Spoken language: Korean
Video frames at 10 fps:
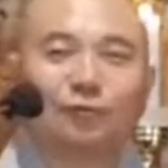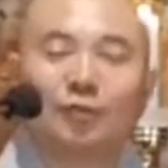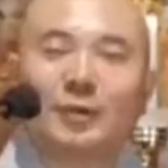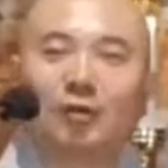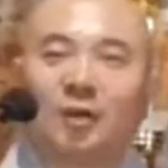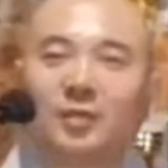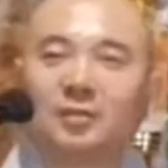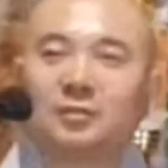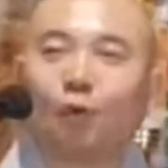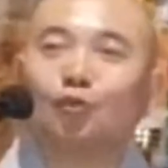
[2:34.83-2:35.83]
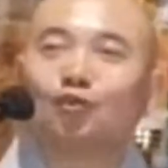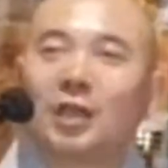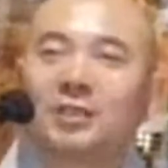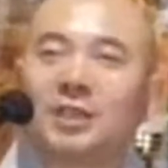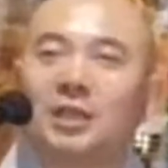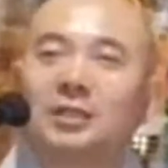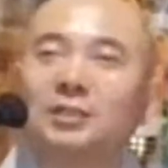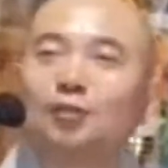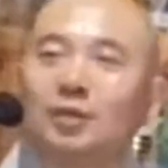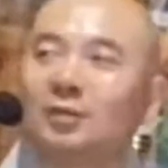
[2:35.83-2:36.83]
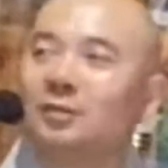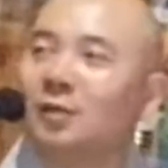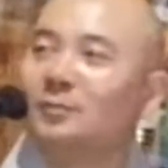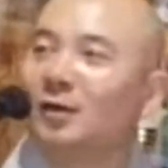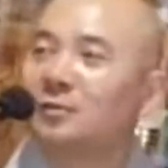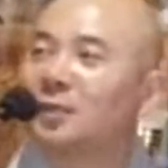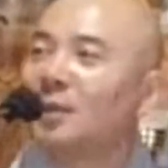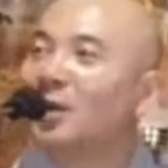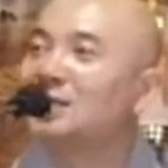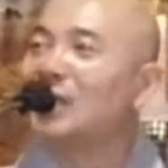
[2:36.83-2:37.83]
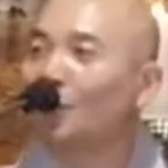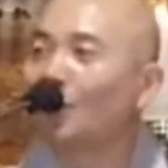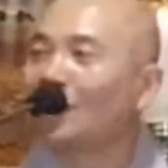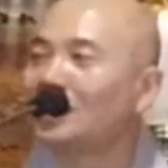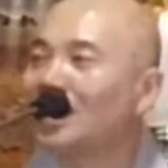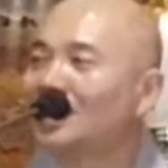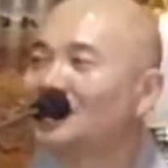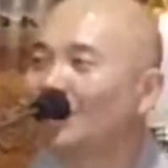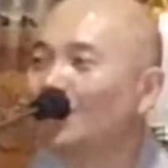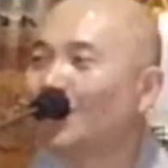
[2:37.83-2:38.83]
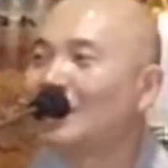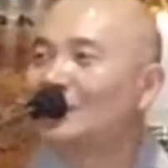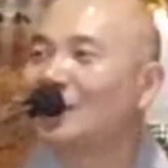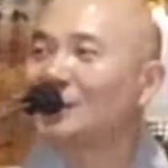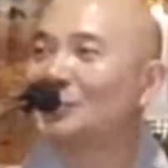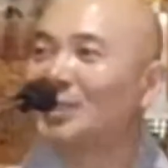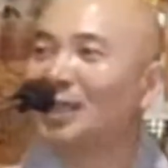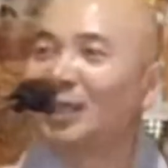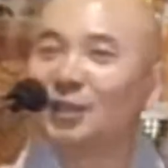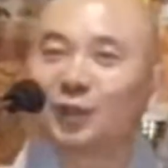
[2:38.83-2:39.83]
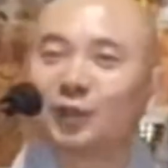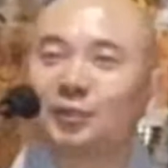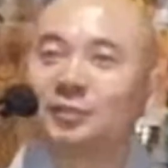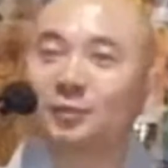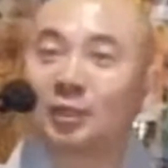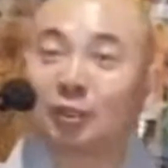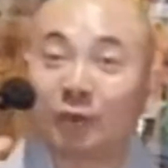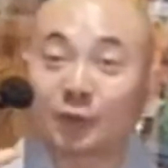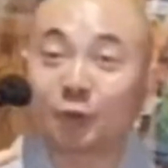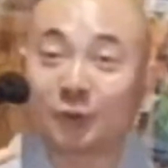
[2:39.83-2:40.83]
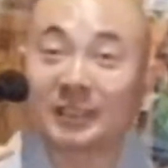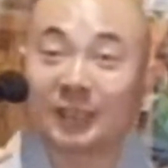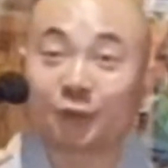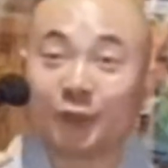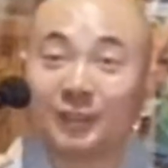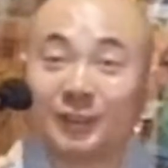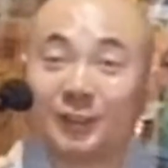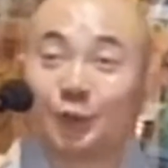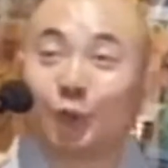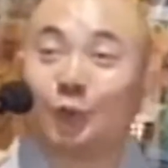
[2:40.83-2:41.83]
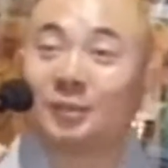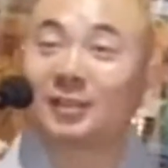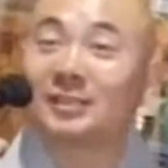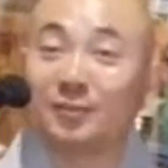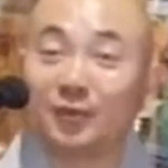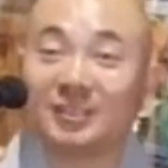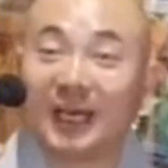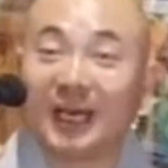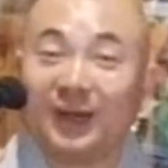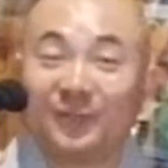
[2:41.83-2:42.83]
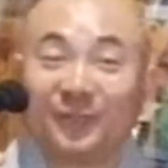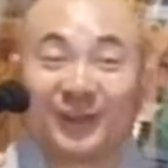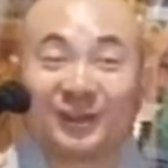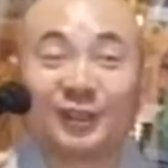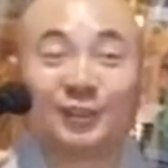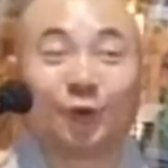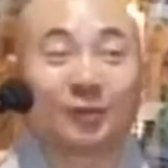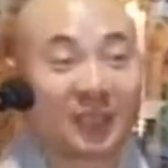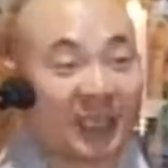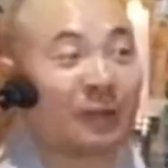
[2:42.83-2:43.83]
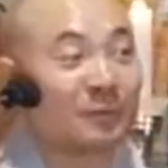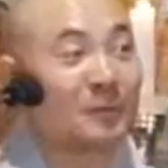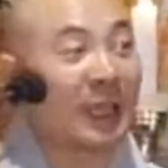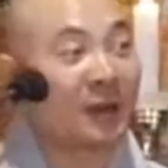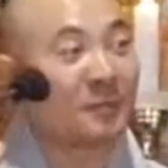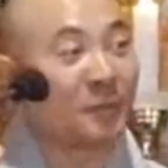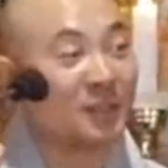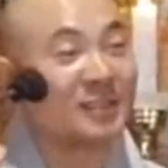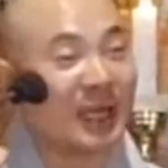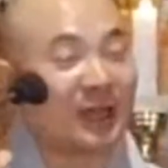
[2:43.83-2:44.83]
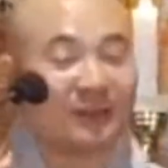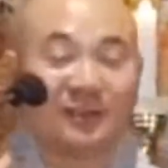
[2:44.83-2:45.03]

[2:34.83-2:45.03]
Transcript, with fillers: 우리말로 하면 돈 중에 제일 큰 돈이 어, 어떻게 버느냐 이렇게 생각하시는 거 똑같다고 생각하시면 돼. 그건 전부 다 귀가 솔긋하죠. 돈 어떻게 잘 버느냐. 큰돈 어떻게 나, 내가 버느냐.